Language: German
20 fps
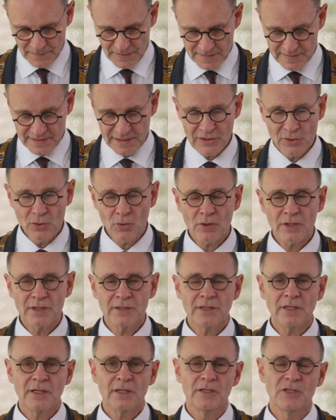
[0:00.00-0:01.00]

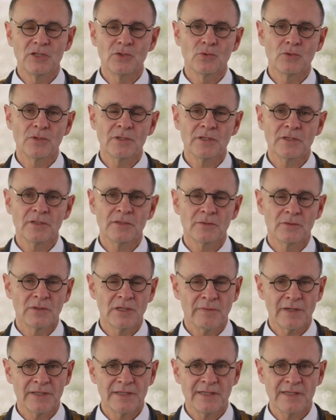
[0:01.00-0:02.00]
Senioren, Jugend- und
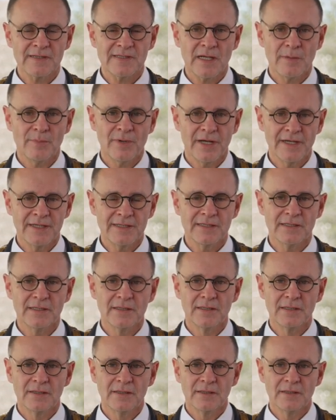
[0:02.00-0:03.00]
Quartiersarbeit,
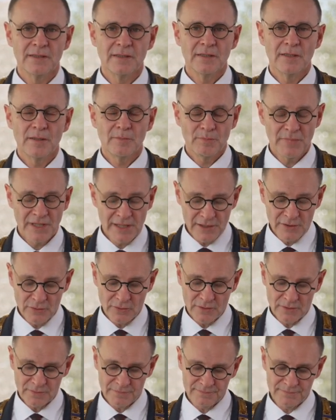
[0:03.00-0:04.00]

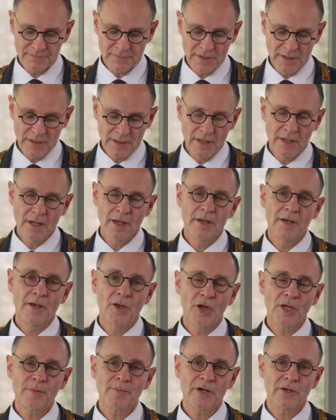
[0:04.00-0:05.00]
Bildung,
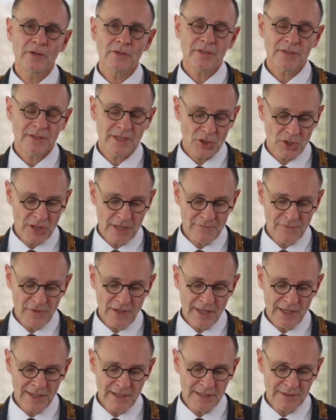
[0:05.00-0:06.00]
Neubau der
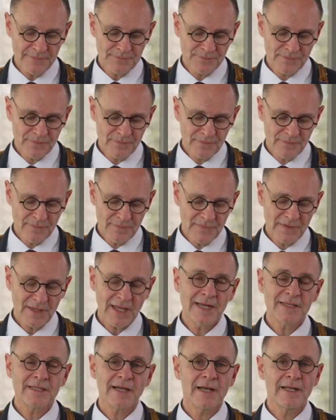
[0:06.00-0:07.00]
Scheffelhalle,
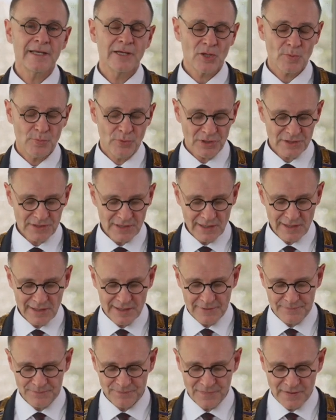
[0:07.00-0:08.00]
dreiteilige
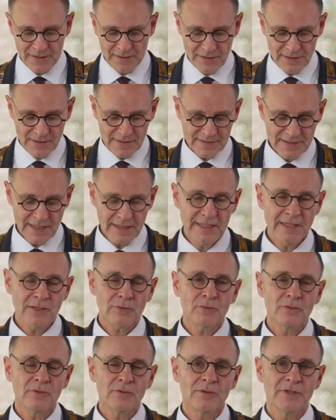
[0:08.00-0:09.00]
Sporthalle,
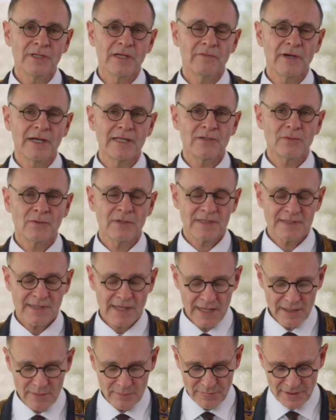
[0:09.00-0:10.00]
Sanierung und Erweiterung des
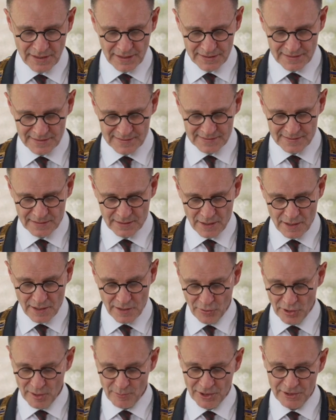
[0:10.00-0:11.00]
Hallenbades,
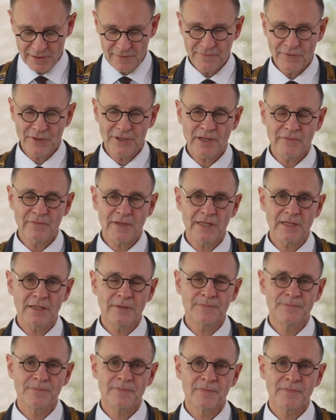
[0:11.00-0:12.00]
Neubau der Feuerwehr,